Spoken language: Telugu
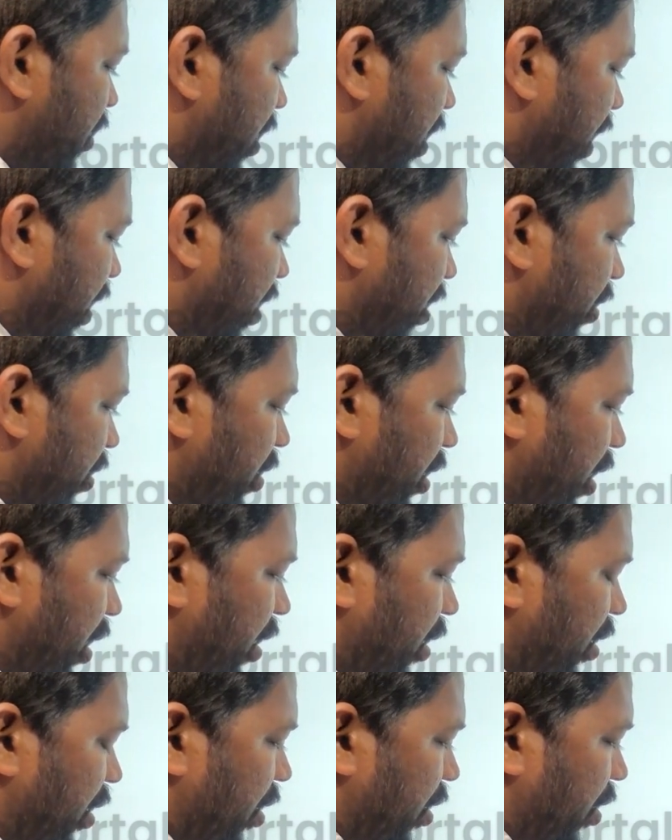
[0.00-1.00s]
సో ఇక్కడ ఎంత అవుతుంది
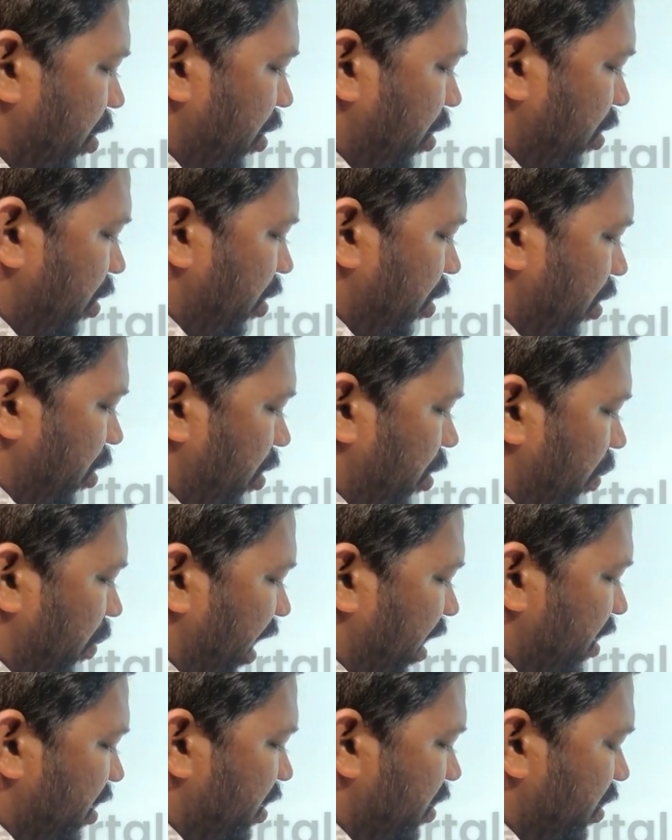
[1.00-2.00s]

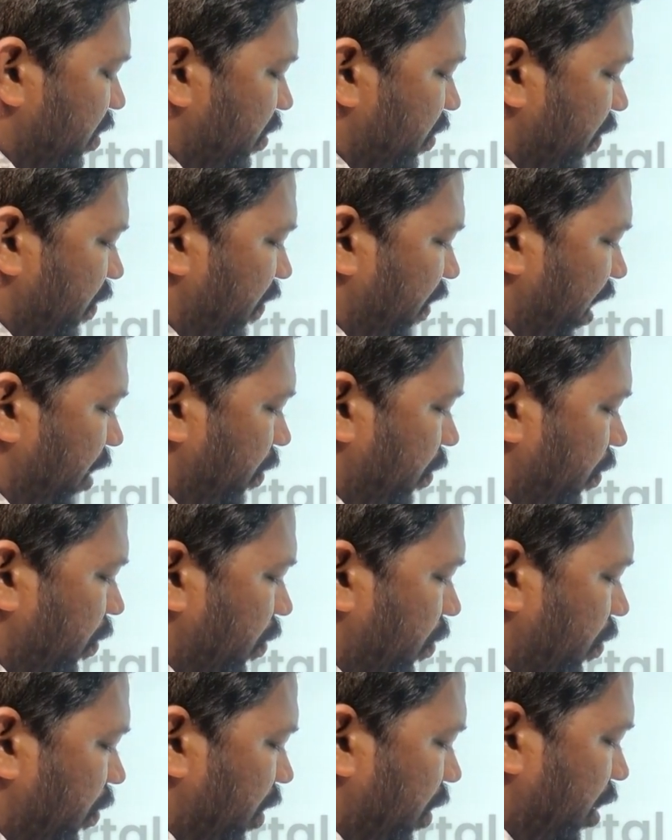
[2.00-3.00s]
మైనస్ ఫైవ్
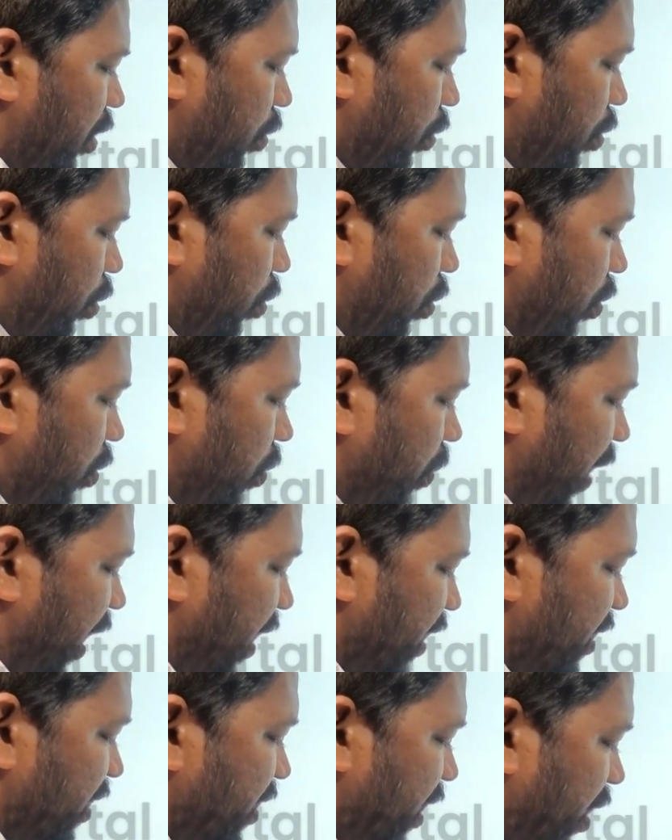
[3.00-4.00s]
ఇంటూ టూ
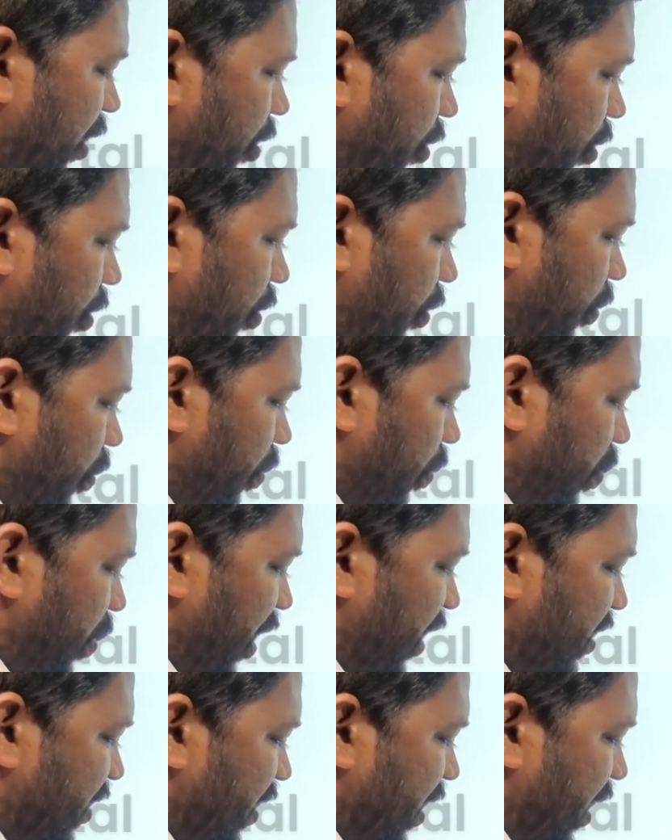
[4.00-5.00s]
మైనస్ టెన్ ప్లస్